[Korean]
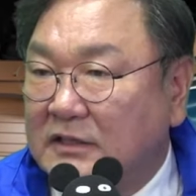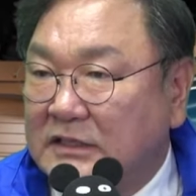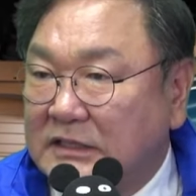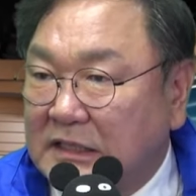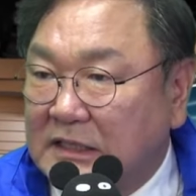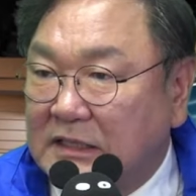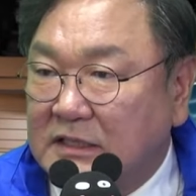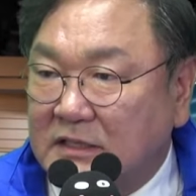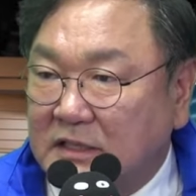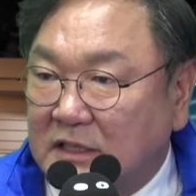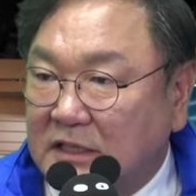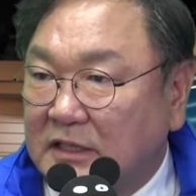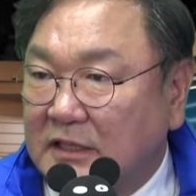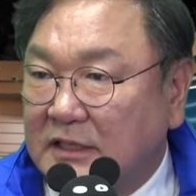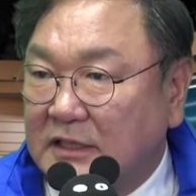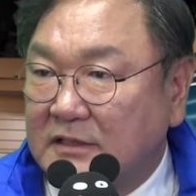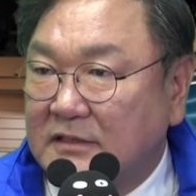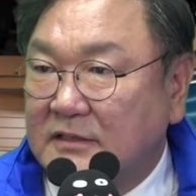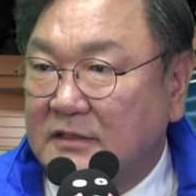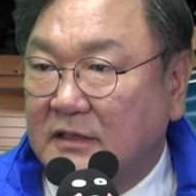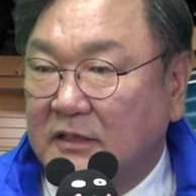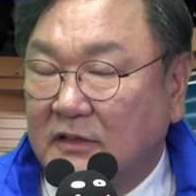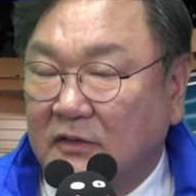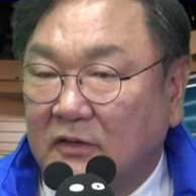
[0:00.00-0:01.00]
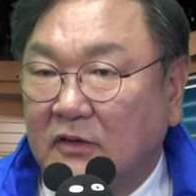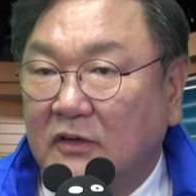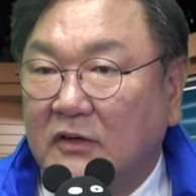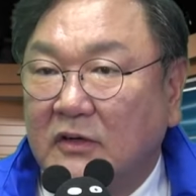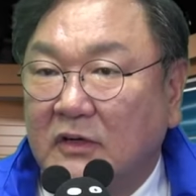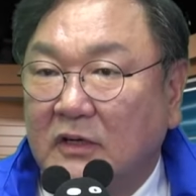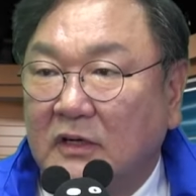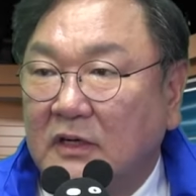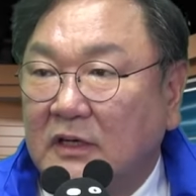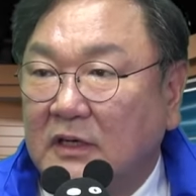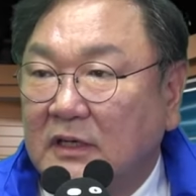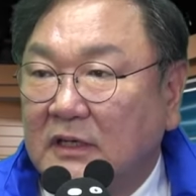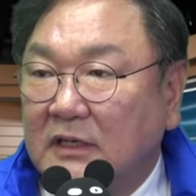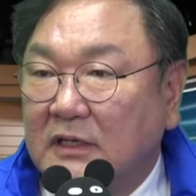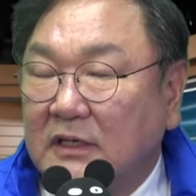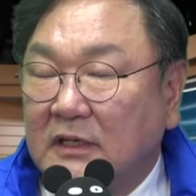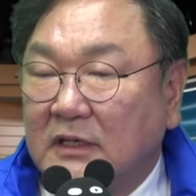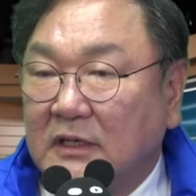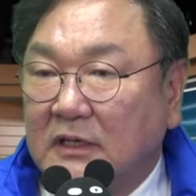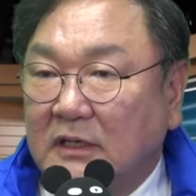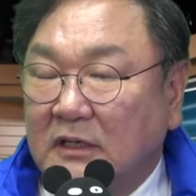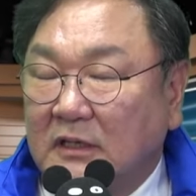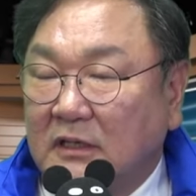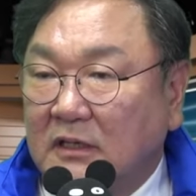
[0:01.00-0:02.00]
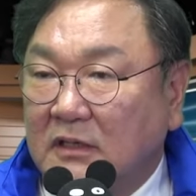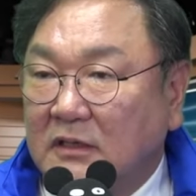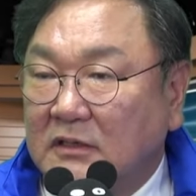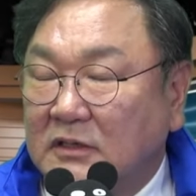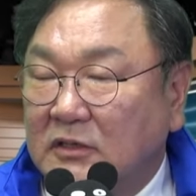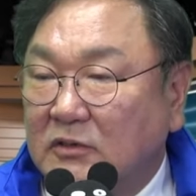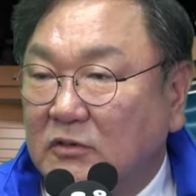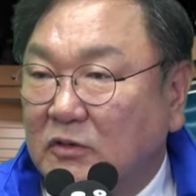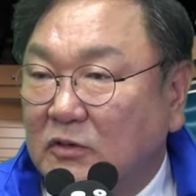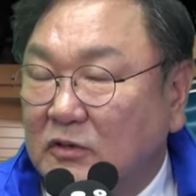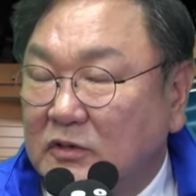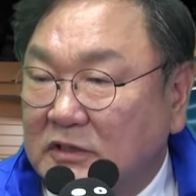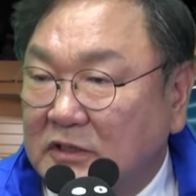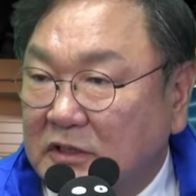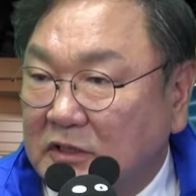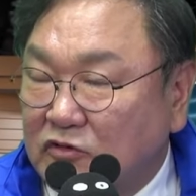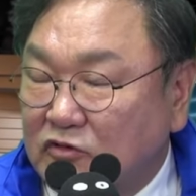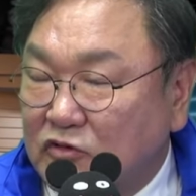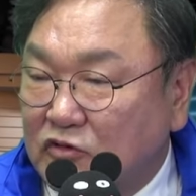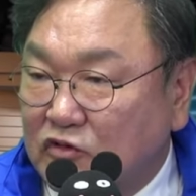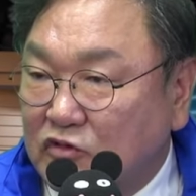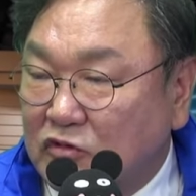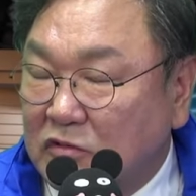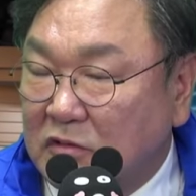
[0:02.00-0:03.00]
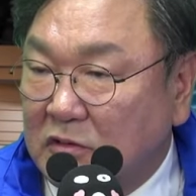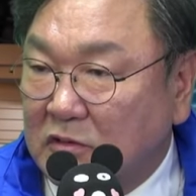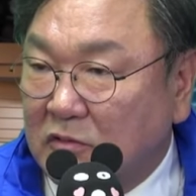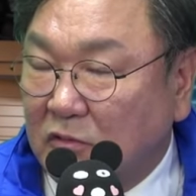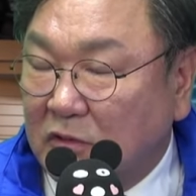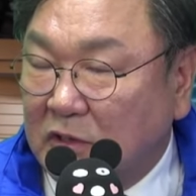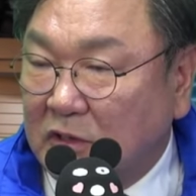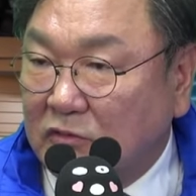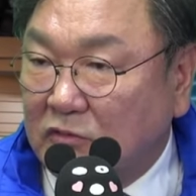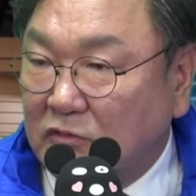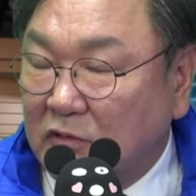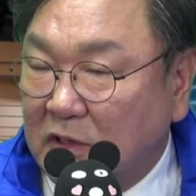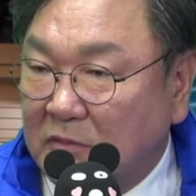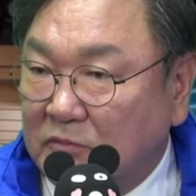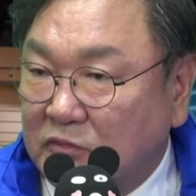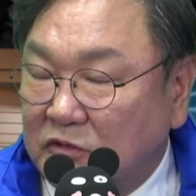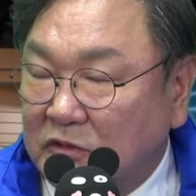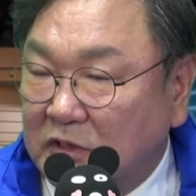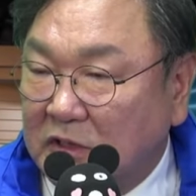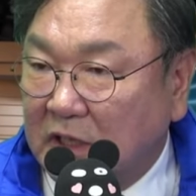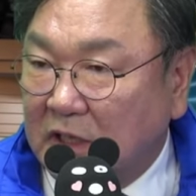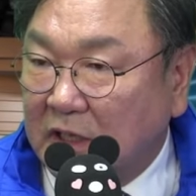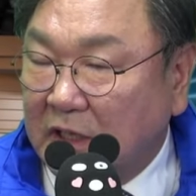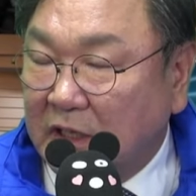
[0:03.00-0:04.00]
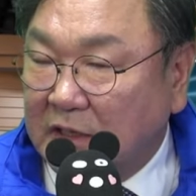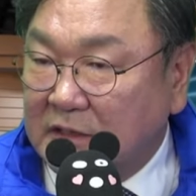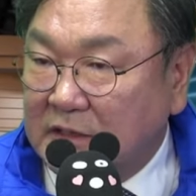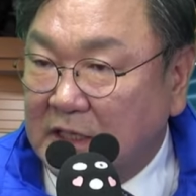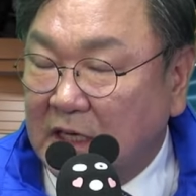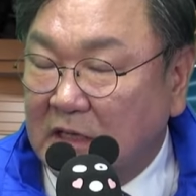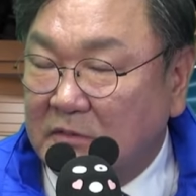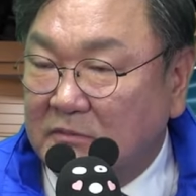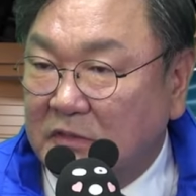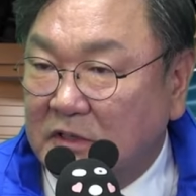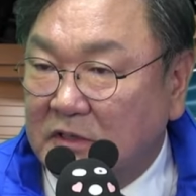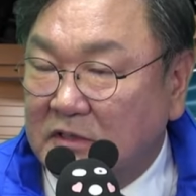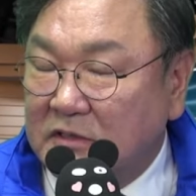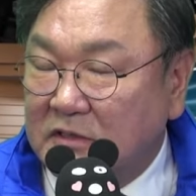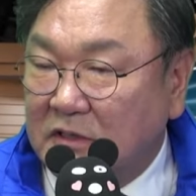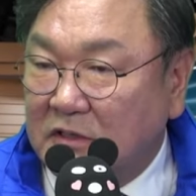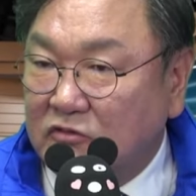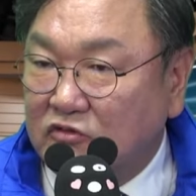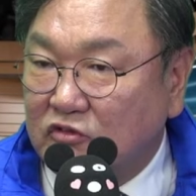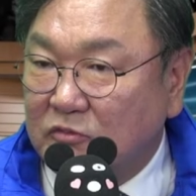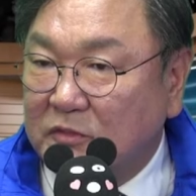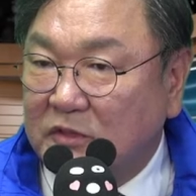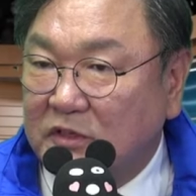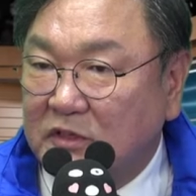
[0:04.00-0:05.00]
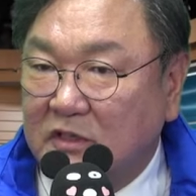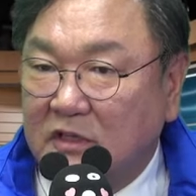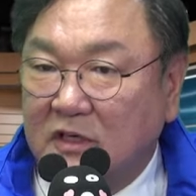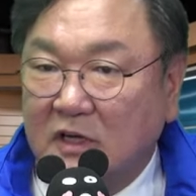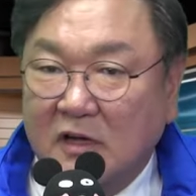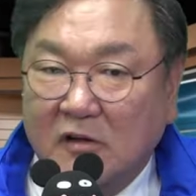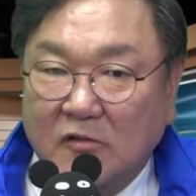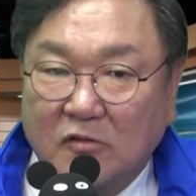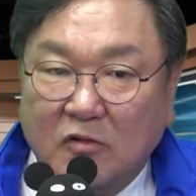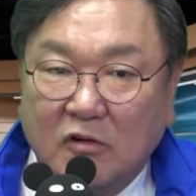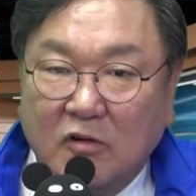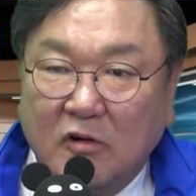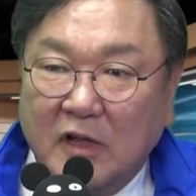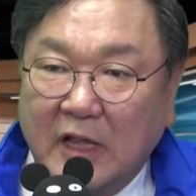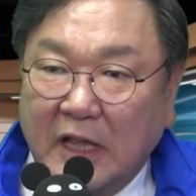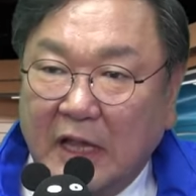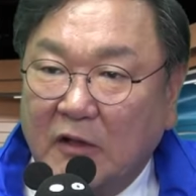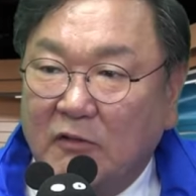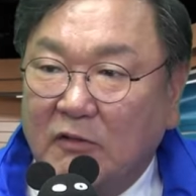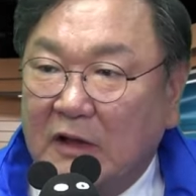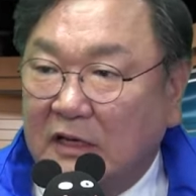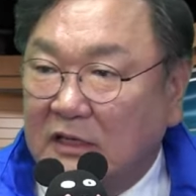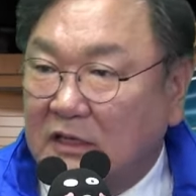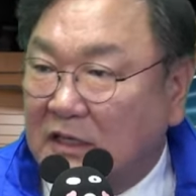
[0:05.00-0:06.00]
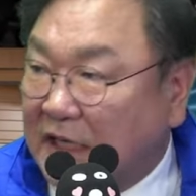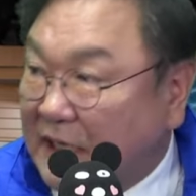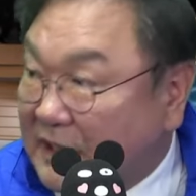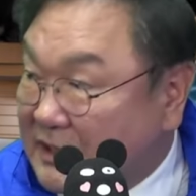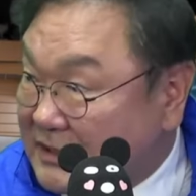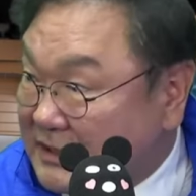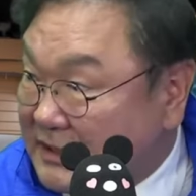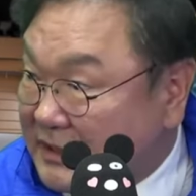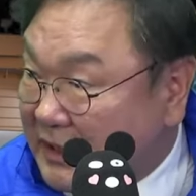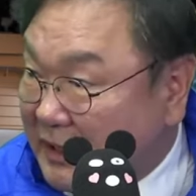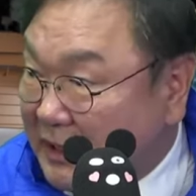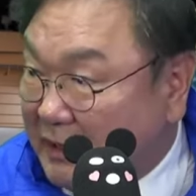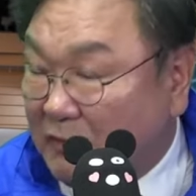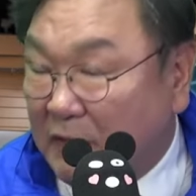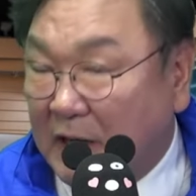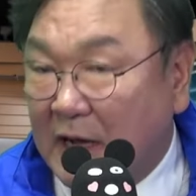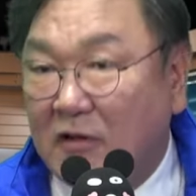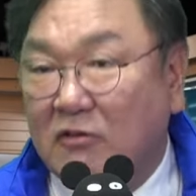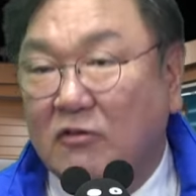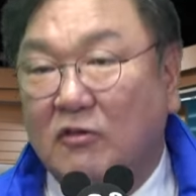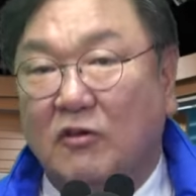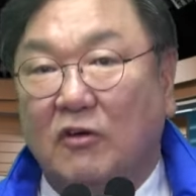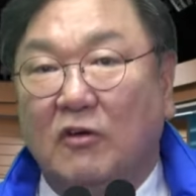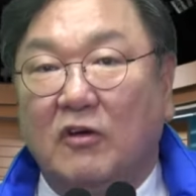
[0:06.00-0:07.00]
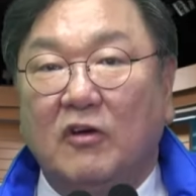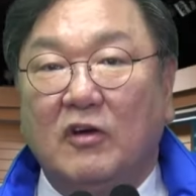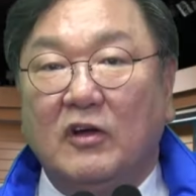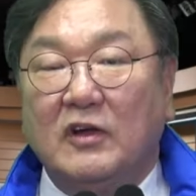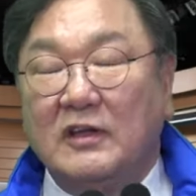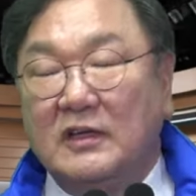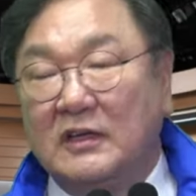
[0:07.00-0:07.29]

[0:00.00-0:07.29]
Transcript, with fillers: 실적이 있어요. 그리고 이제 오랫동안 분당에 살면서 주민들하고 애환을 같이 해왔고.